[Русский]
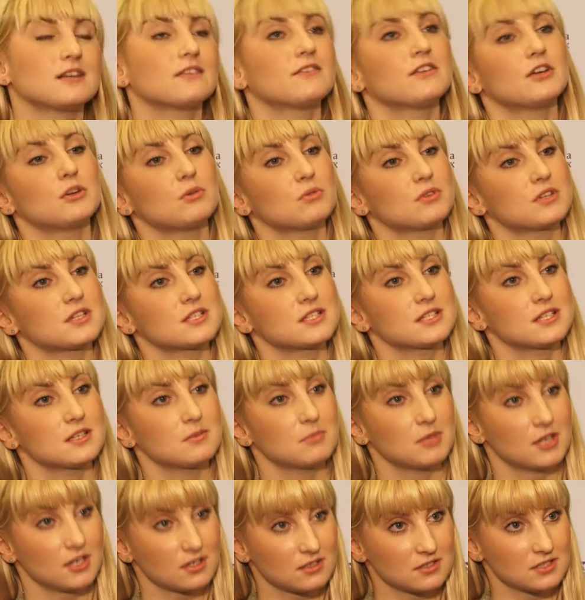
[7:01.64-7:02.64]
есть договоренность с
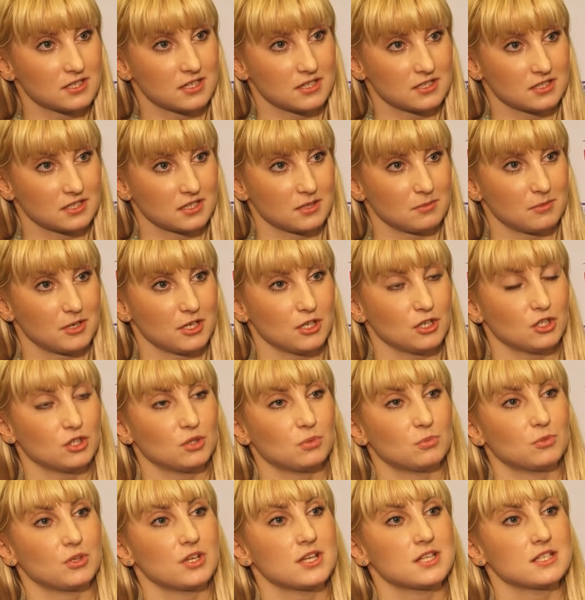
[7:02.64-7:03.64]
Адмиралтейским
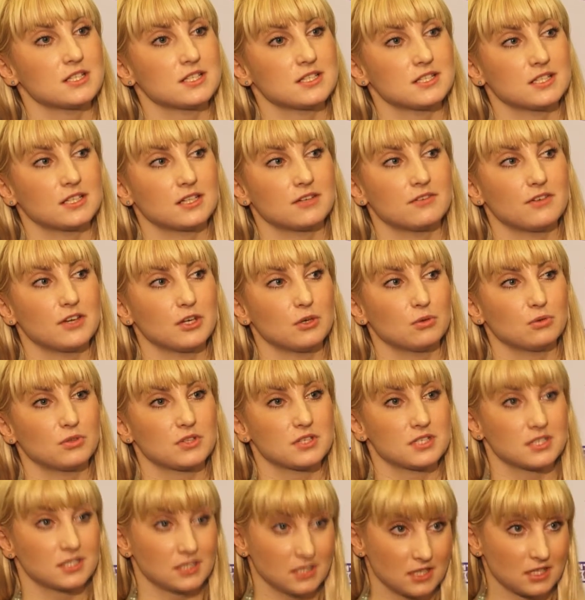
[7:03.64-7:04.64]
районом, у нас есть
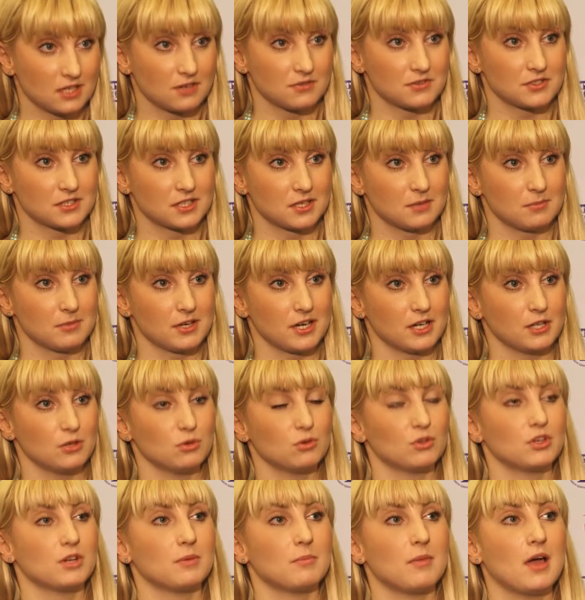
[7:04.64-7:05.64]
договоренность с Кировским
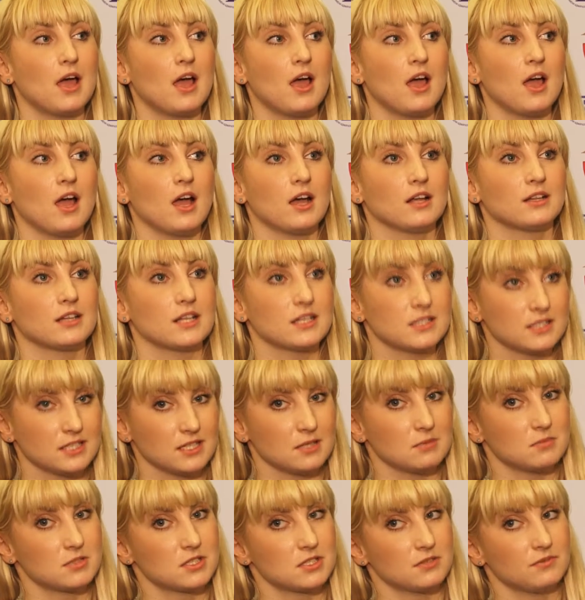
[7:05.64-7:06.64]
районом.
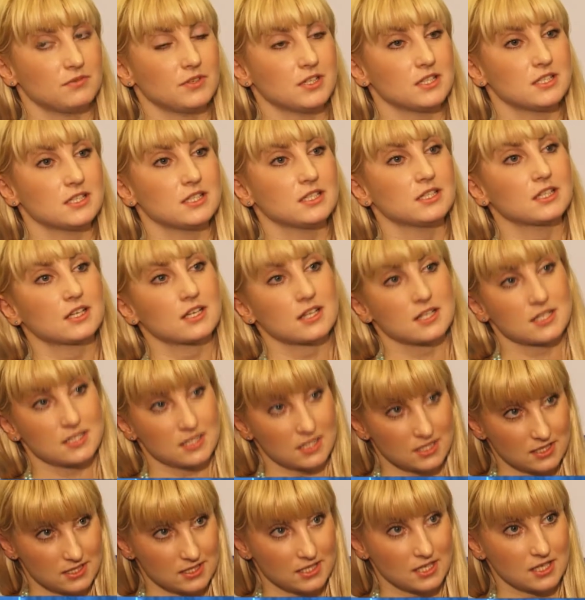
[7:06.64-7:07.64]
Надеемся выйти на
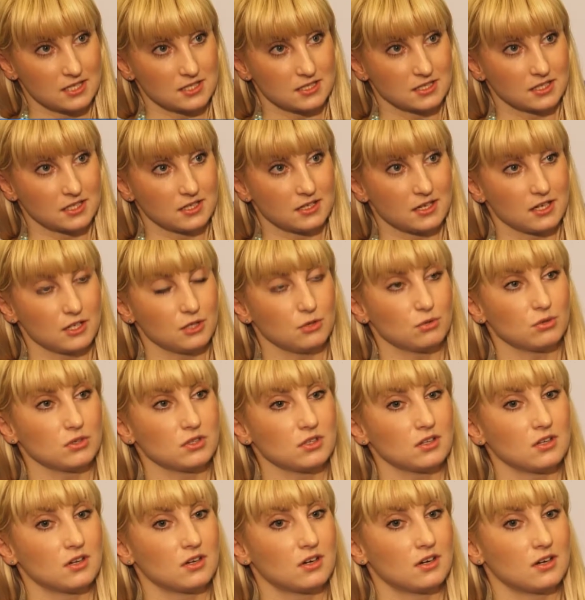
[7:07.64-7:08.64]
Красносельский
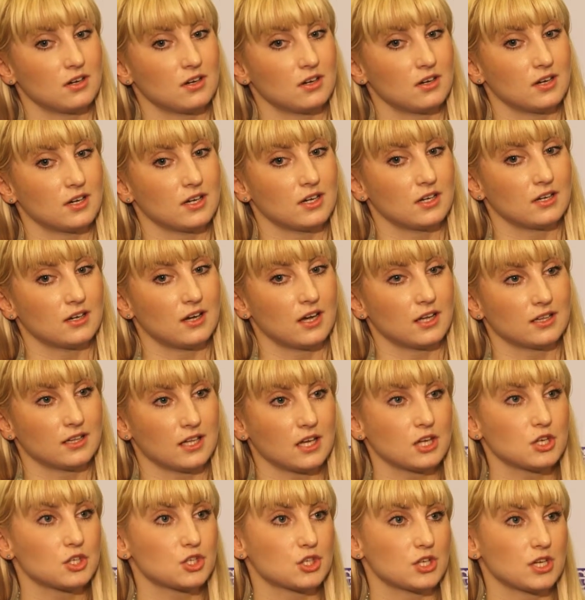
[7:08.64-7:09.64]
район, а, а
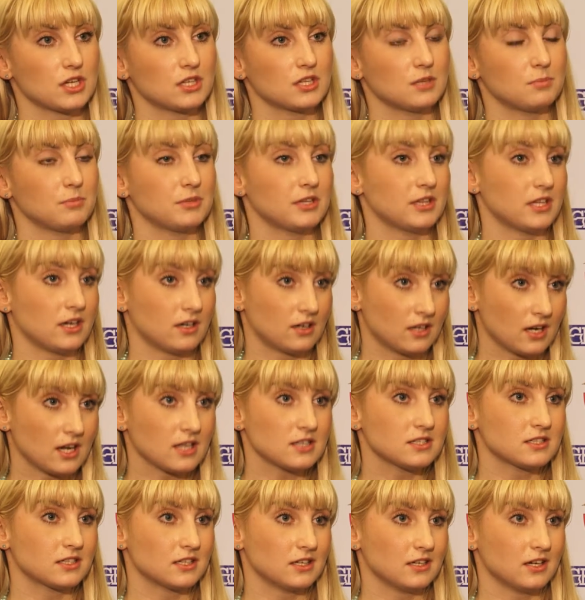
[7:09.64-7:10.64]
также это
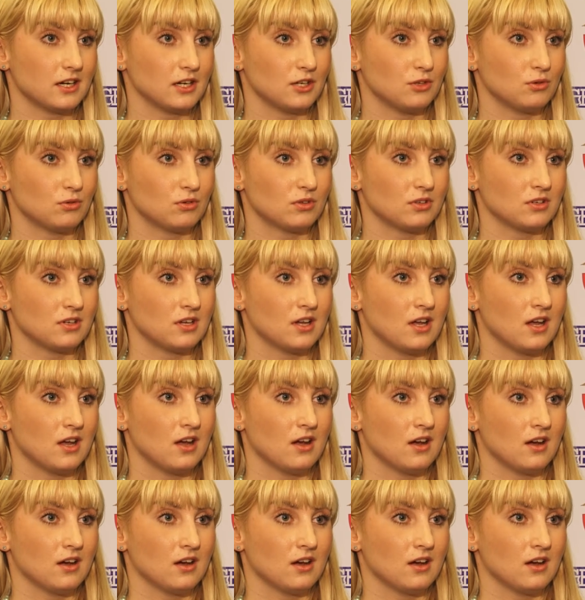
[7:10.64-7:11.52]
Петроградский район,